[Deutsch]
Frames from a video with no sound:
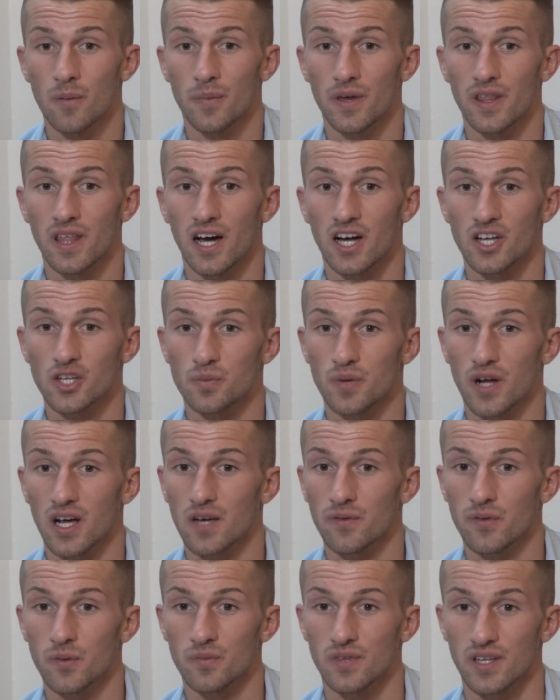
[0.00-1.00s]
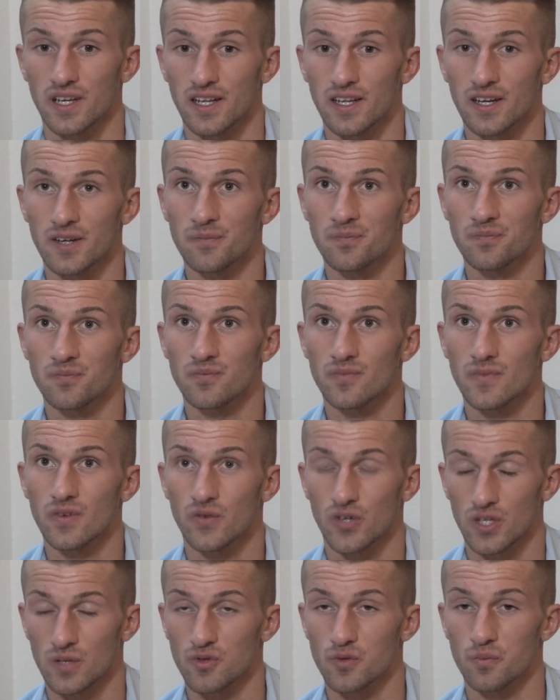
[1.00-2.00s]
Bei der Ansprache vom Trainer
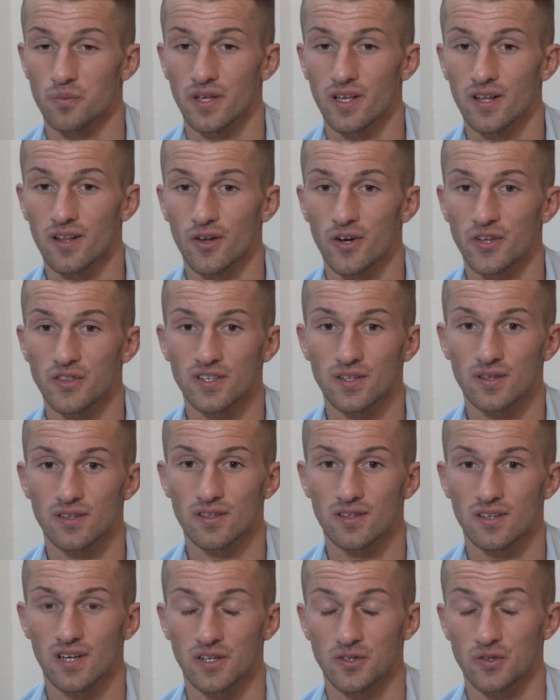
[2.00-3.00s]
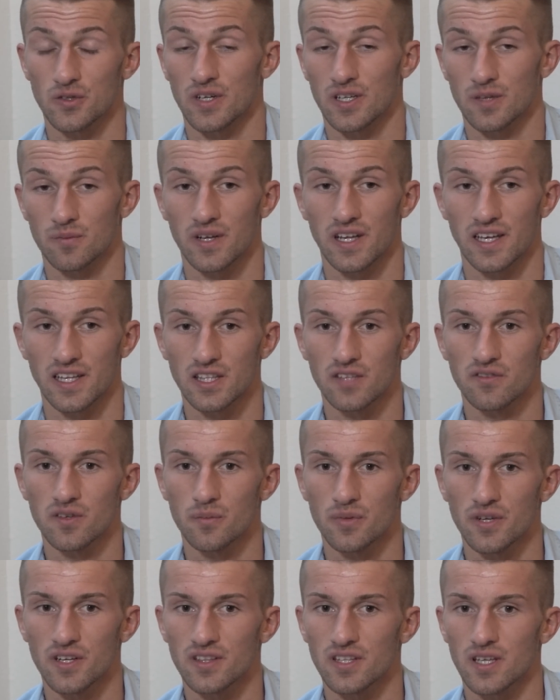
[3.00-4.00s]
vor dem Spiel läutet, also hat mein Handy
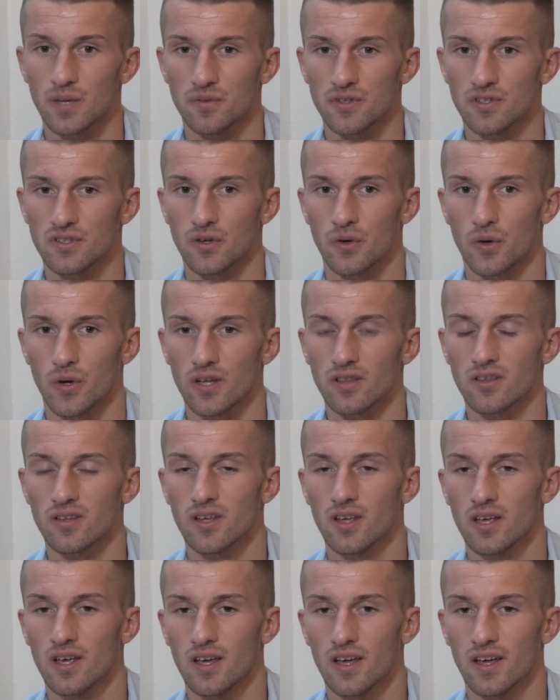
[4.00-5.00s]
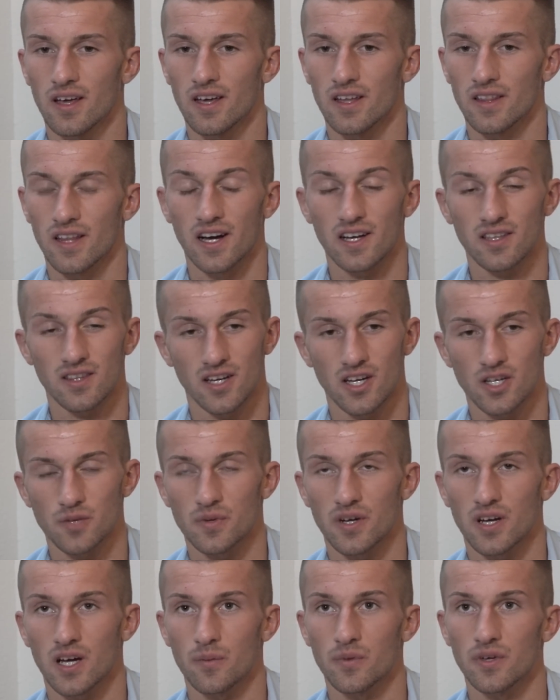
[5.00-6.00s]
vibriert, ich habe das gehört. Nach der
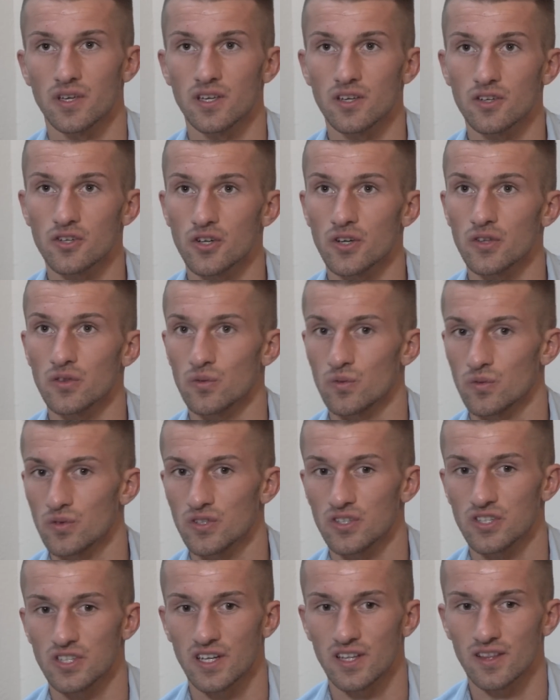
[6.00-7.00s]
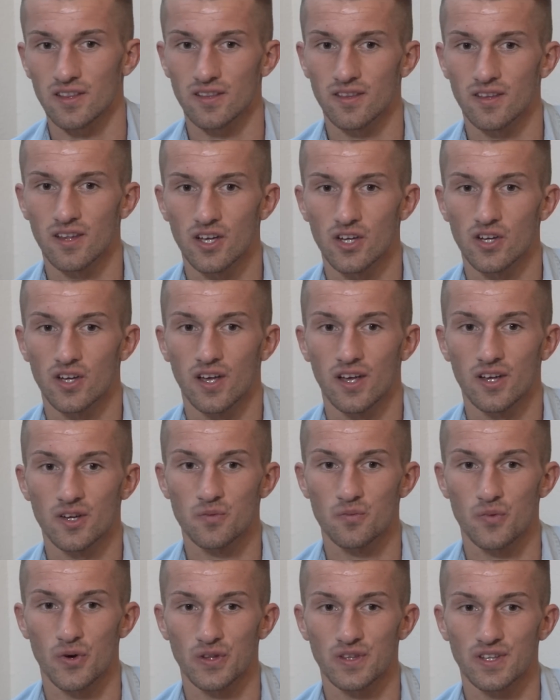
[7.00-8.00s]
Ansprache habe ich hingeschaut und ist gestanden
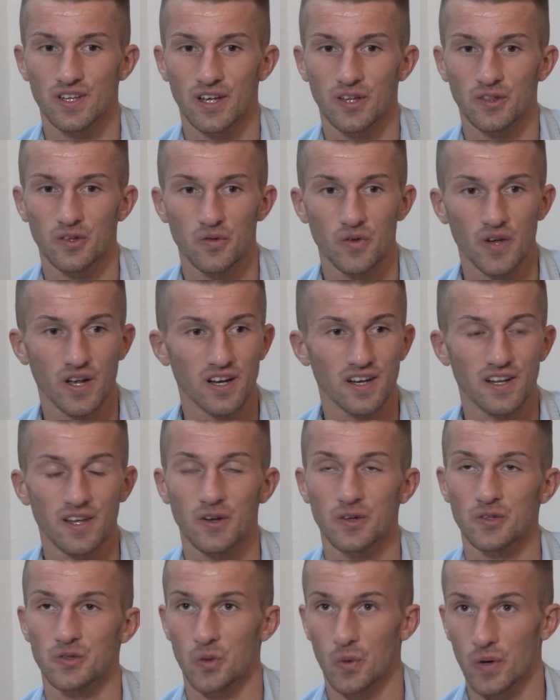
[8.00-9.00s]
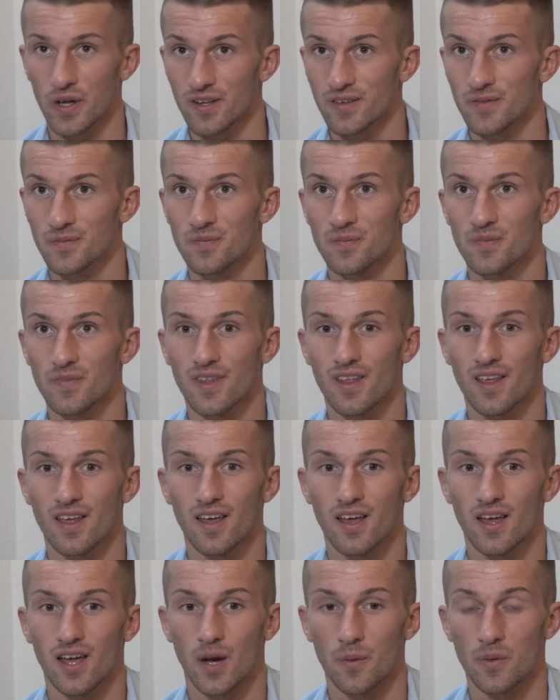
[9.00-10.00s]
Sportdirektor Wichlanek aus Horn.
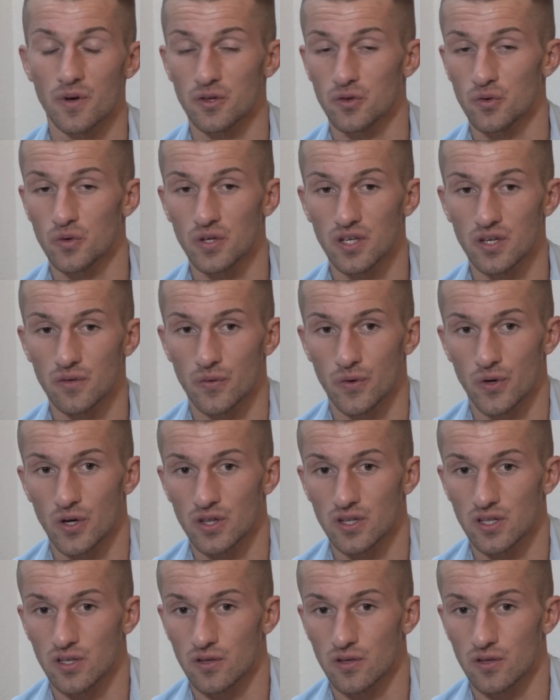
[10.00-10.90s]
Habe mich natürlich gefreut,